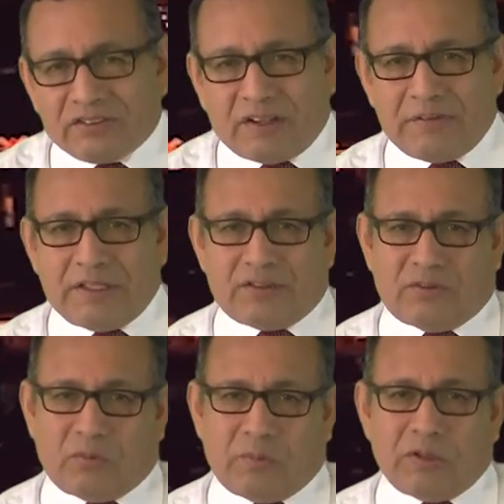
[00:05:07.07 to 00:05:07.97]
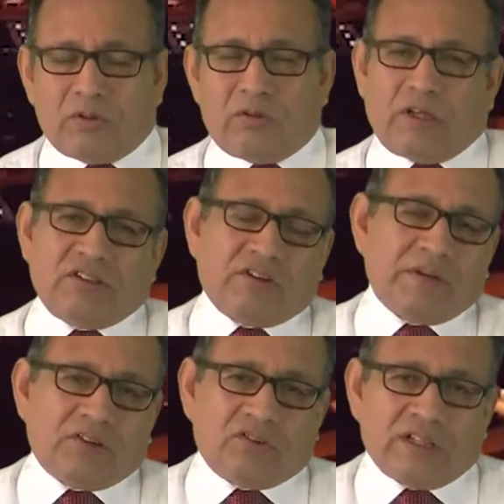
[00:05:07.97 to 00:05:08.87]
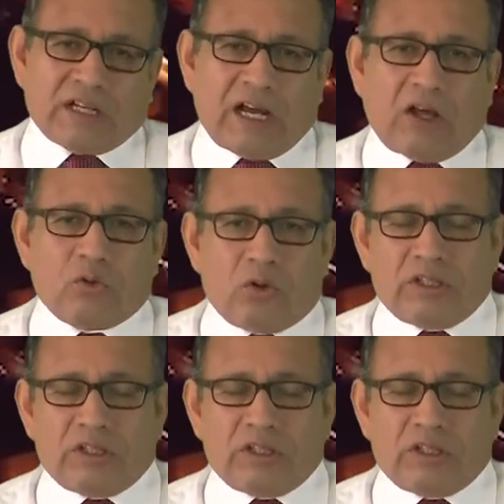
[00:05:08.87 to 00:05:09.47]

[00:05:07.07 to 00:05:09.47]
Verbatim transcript: sabía en ese momento, nadie sabía que existía caja